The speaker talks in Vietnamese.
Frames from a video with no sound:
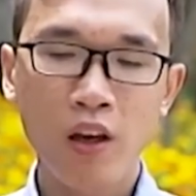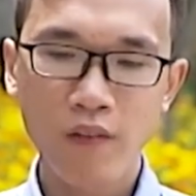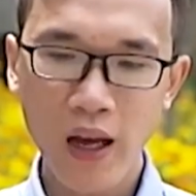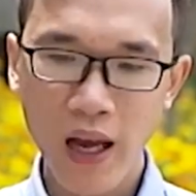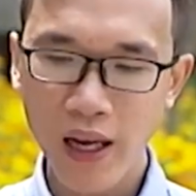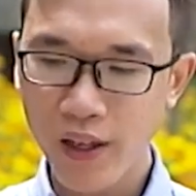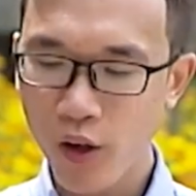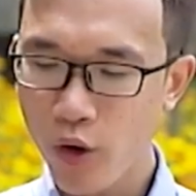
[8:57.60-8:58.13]

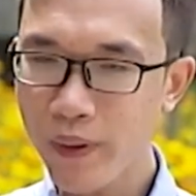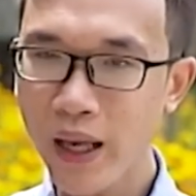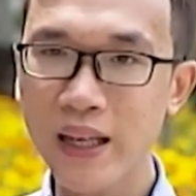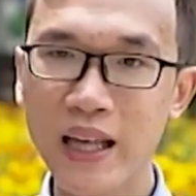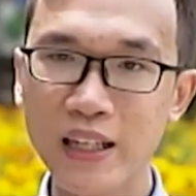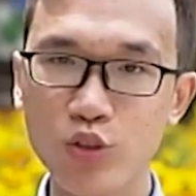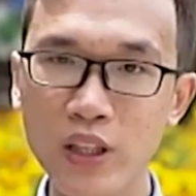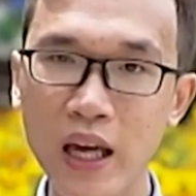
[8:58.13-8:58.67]
Và hôm nay
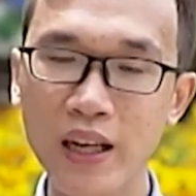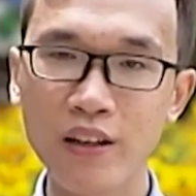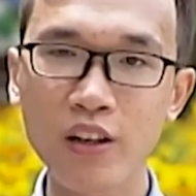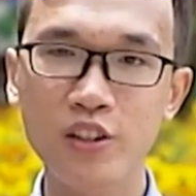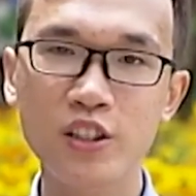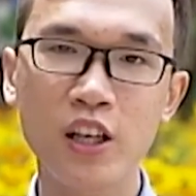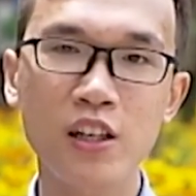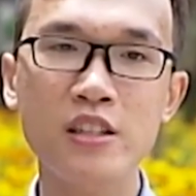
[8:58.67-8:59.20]
là chúng ta đã
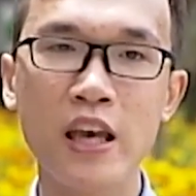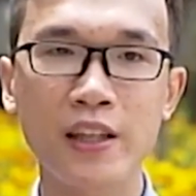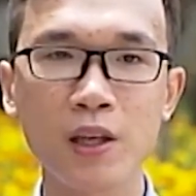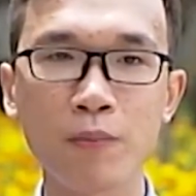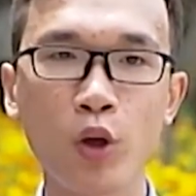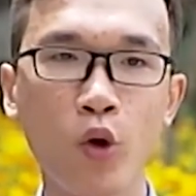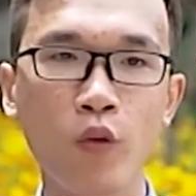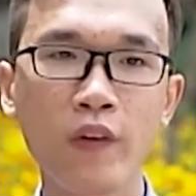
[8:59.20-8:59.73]
được chia sẻ
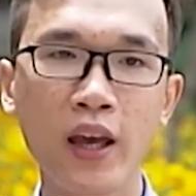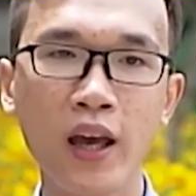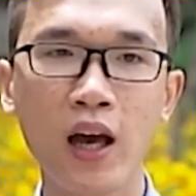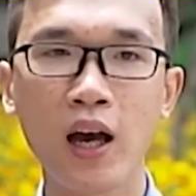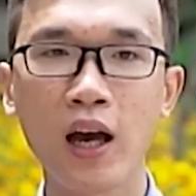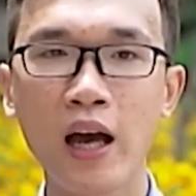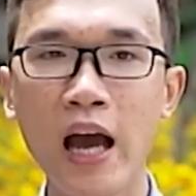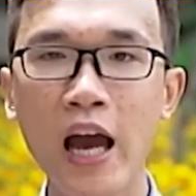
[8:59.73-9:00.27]
tìm hiểu về
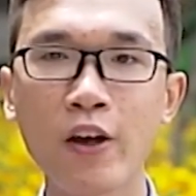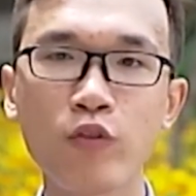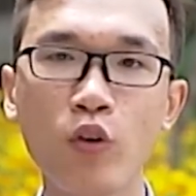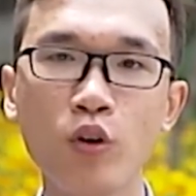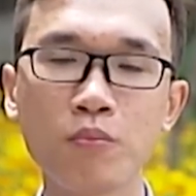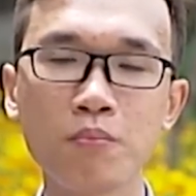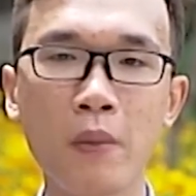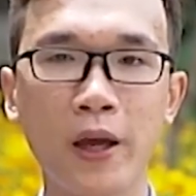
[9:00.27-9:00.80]

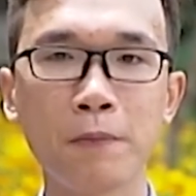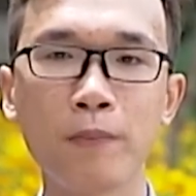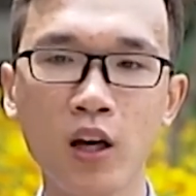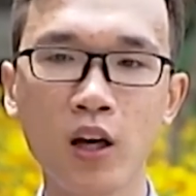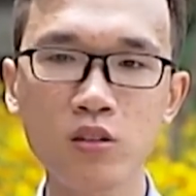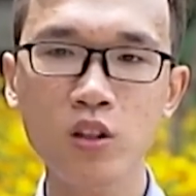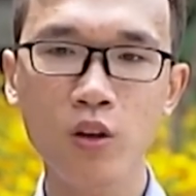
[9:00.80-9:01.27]
iPhone 7 Plus